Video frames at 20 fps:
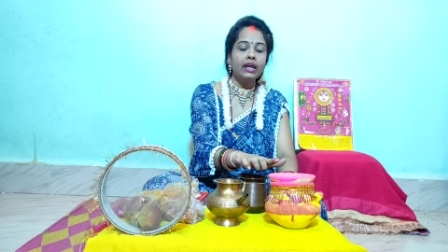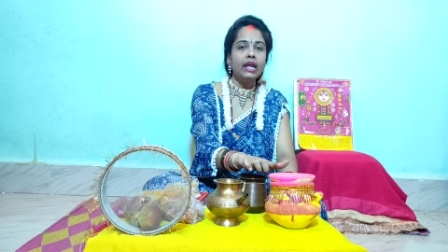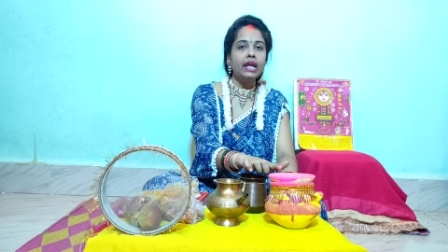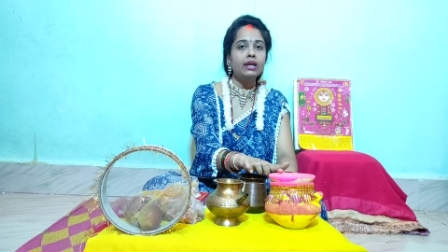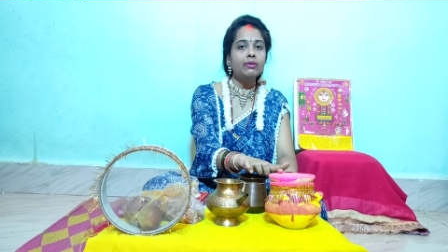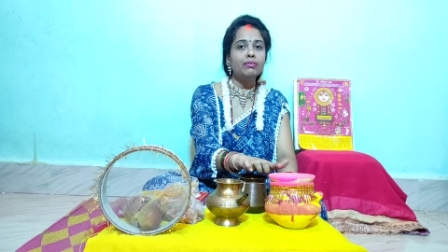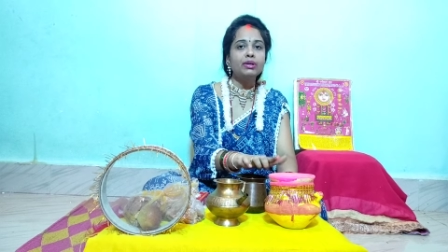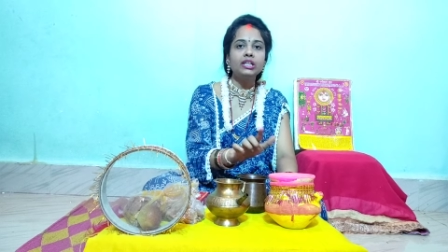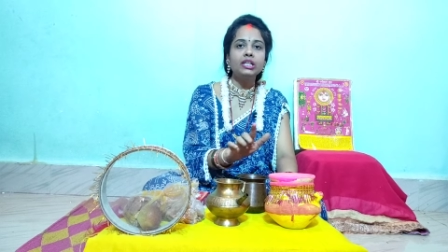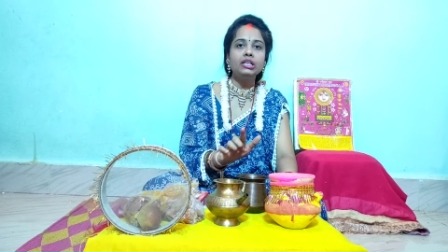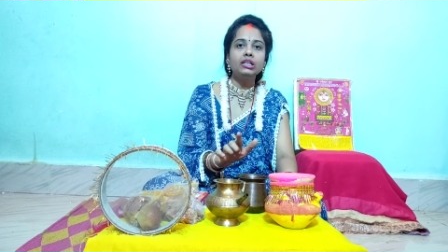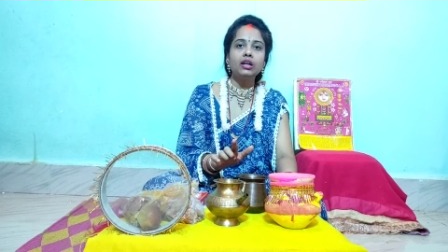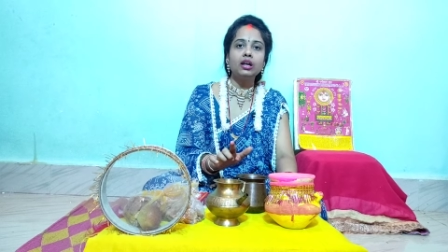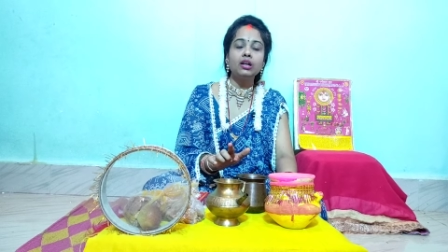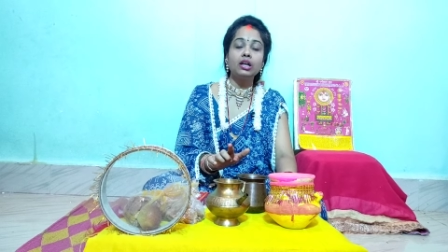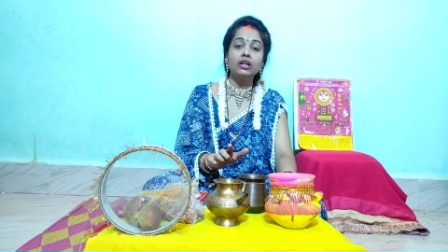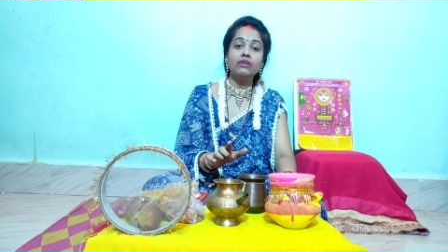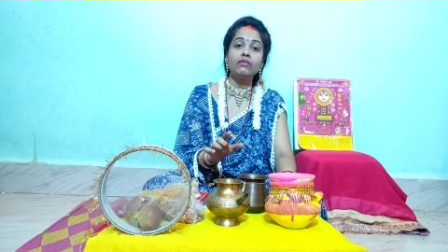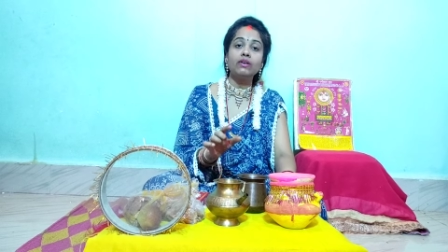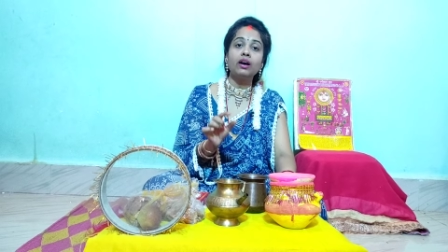एक मिट्टी का
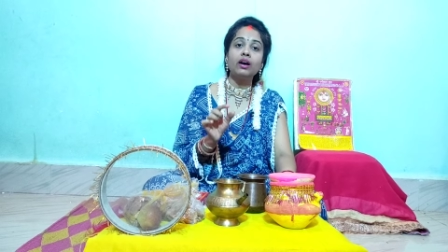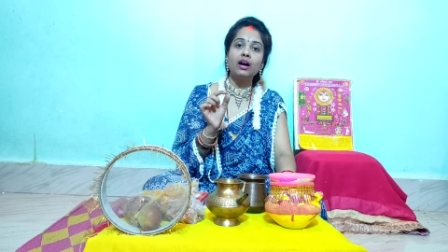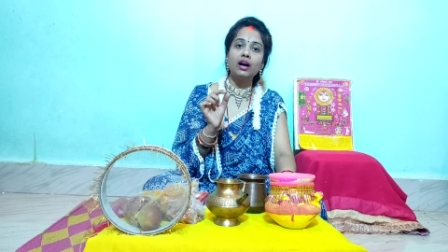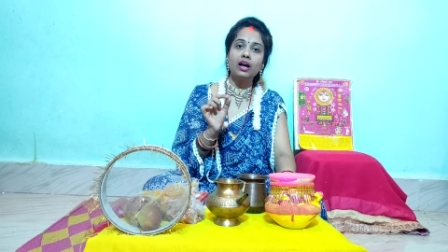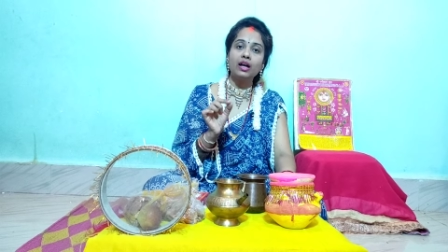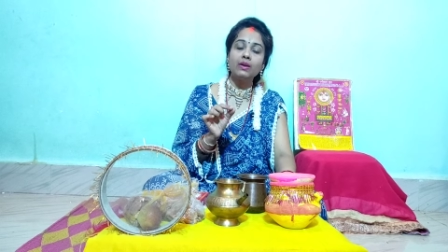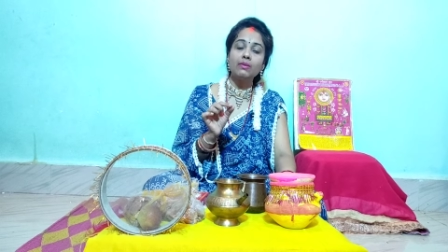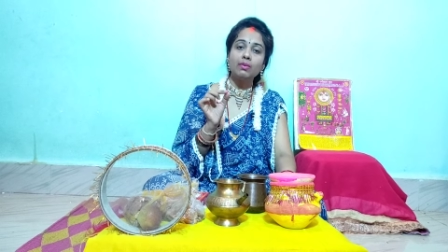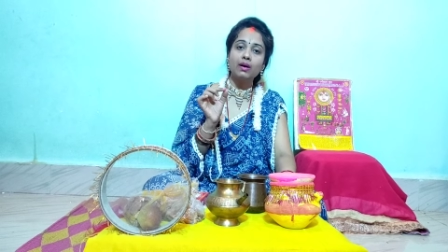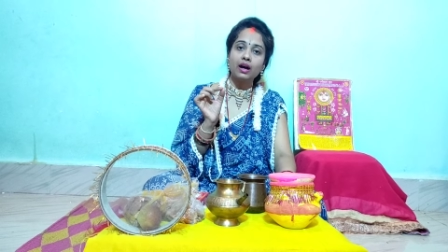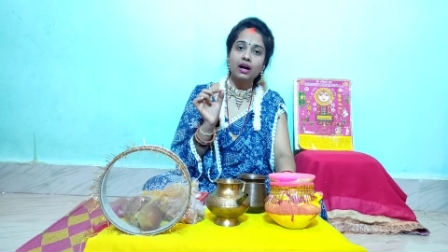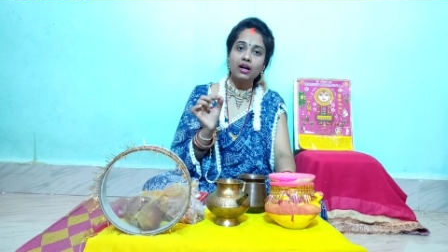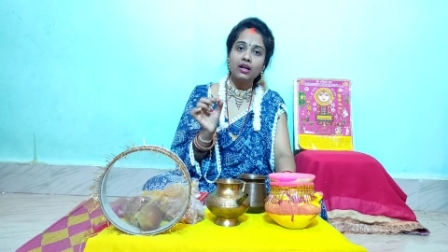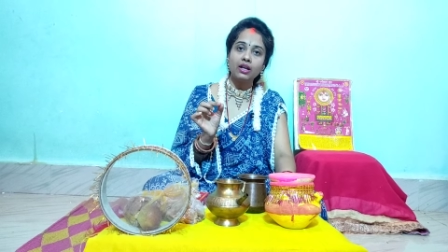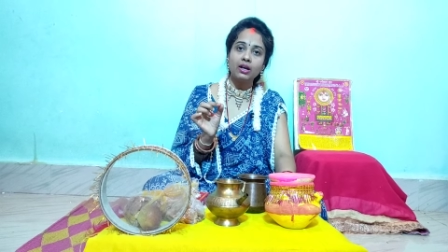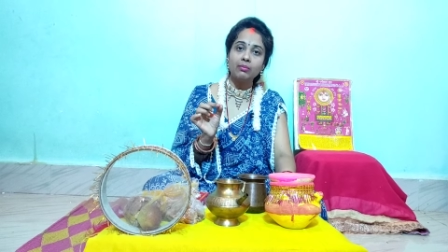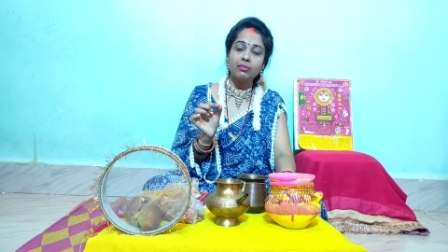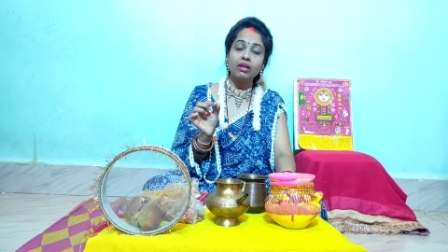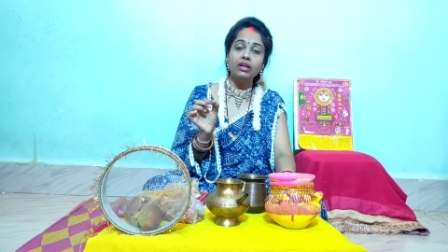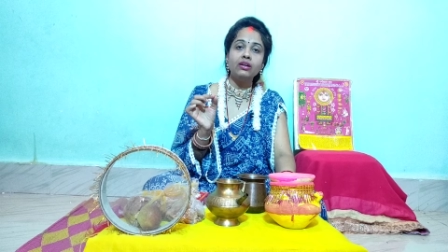करवा हर बार
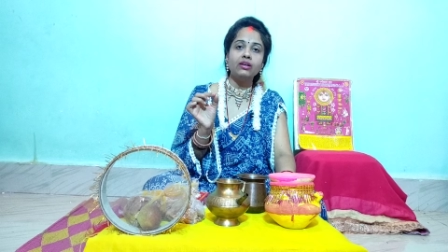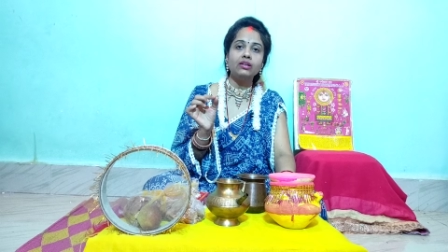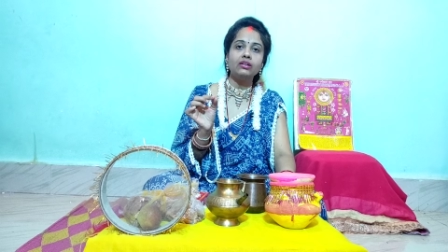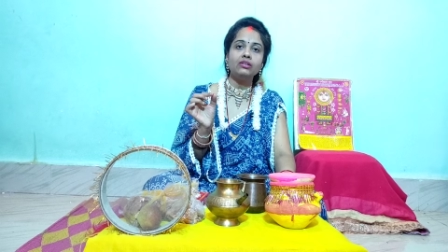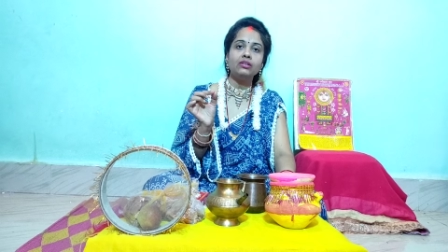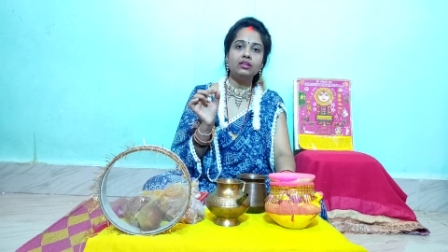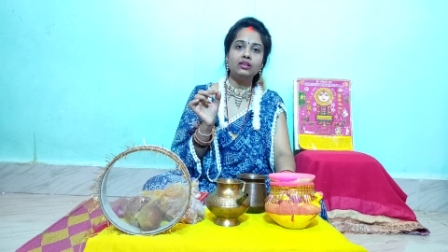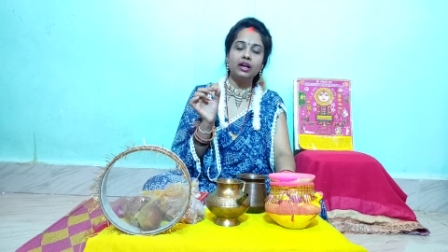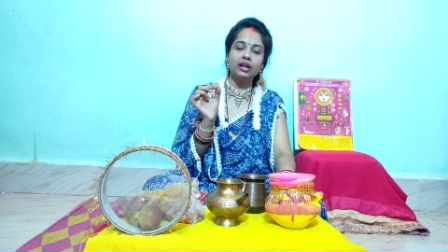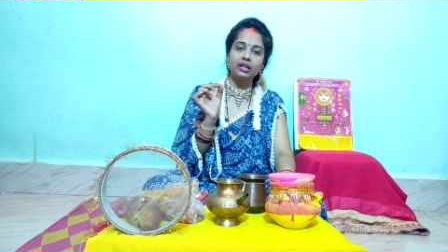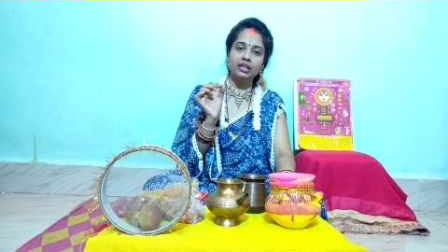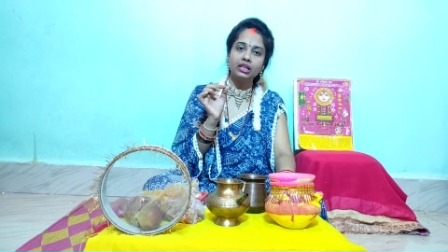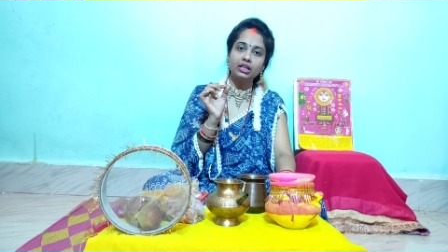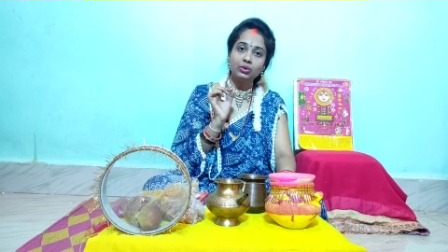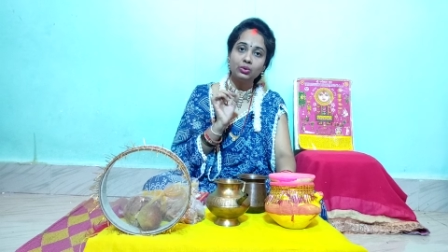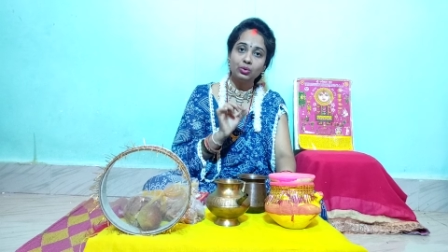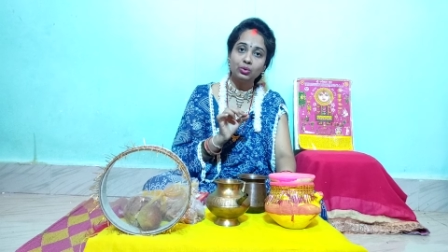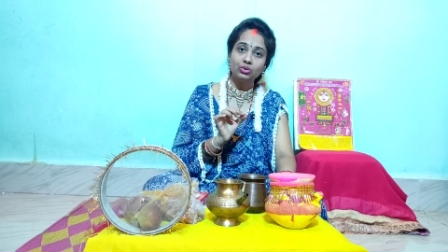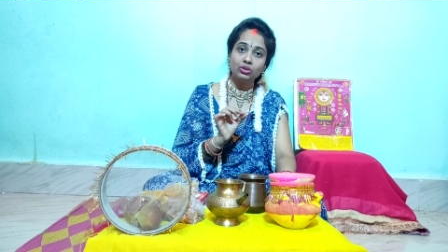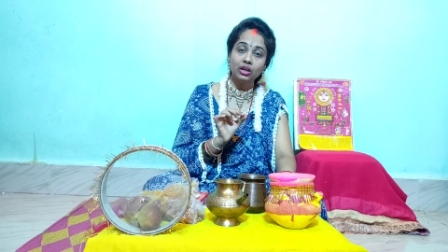हमें खरीदना ही
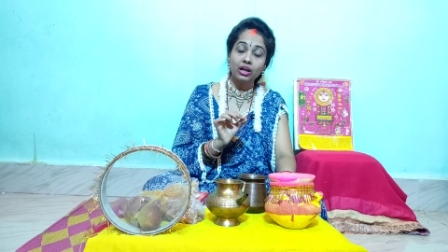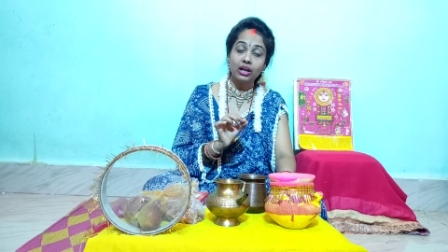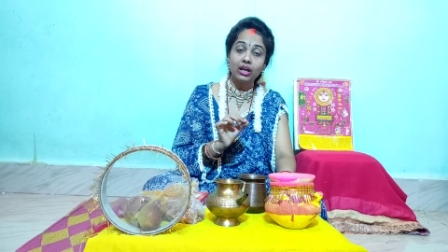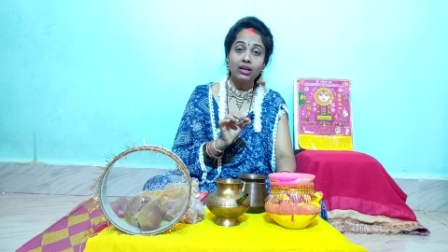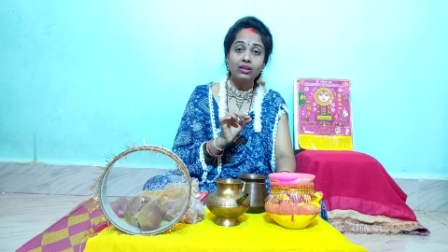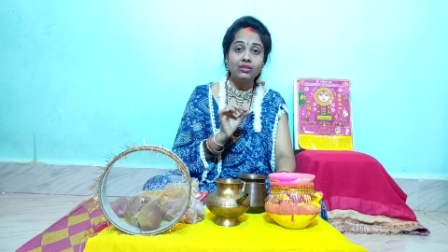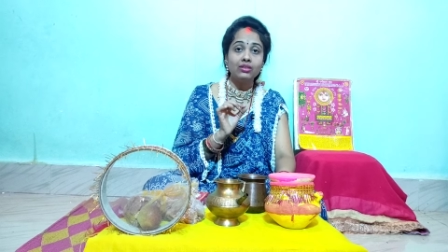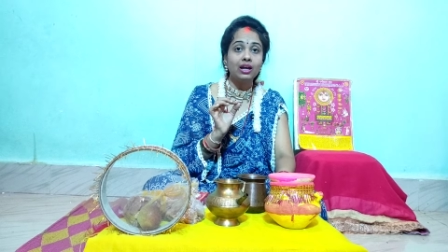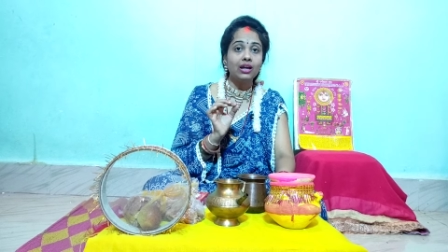होता है